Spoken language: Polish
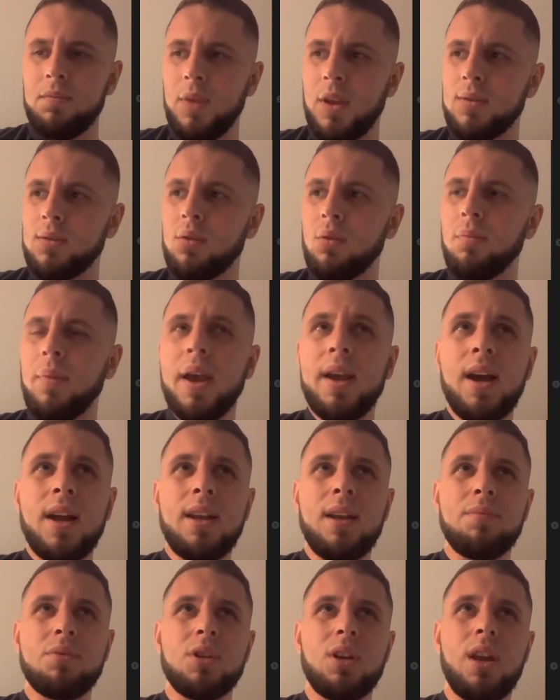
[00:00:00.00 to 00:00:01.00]
Jest to
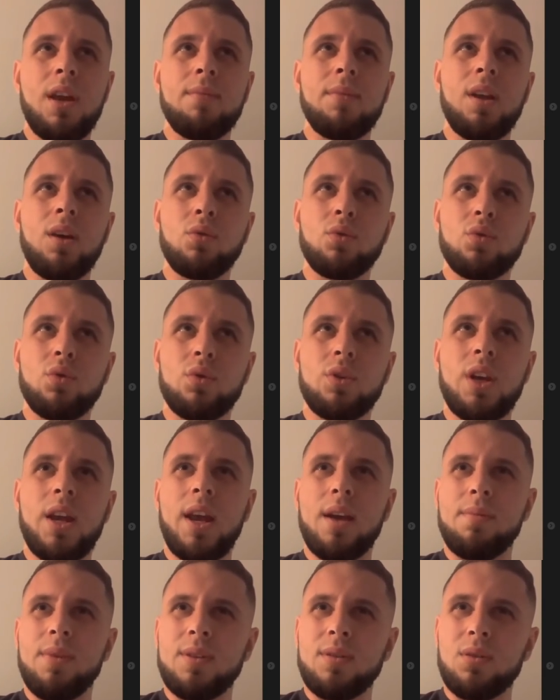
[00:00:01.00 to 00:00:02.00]
mega nieprzyjemne
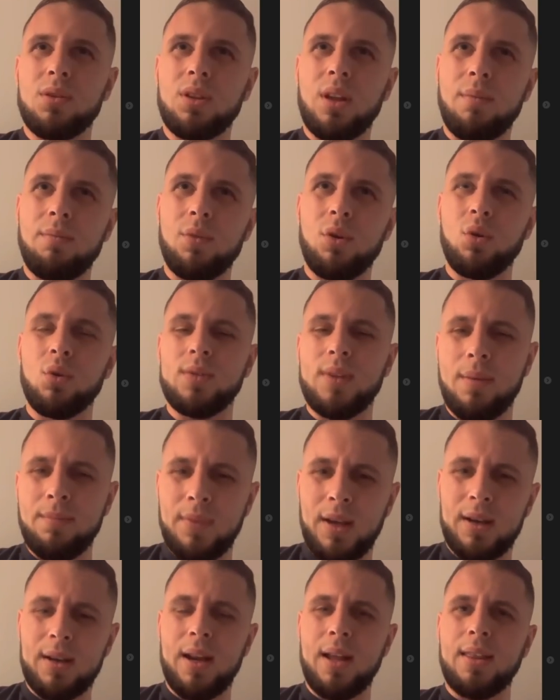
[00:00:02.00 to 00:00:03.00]
uczucie, jakby coś tam
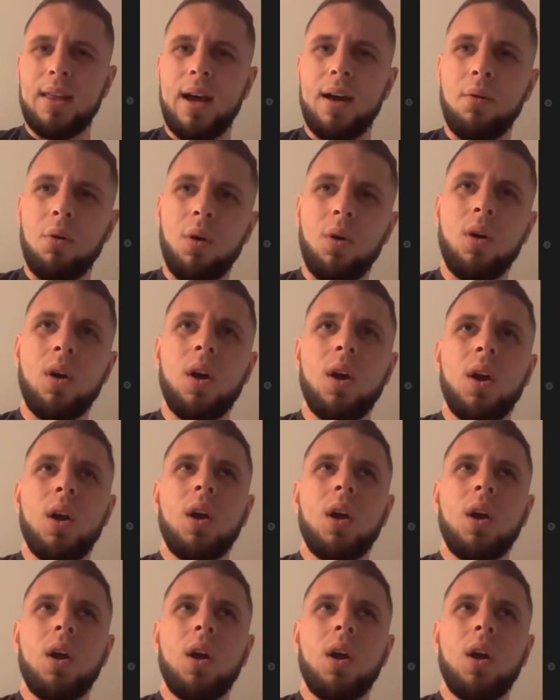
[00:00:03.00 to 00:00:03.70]
luzem tak latało.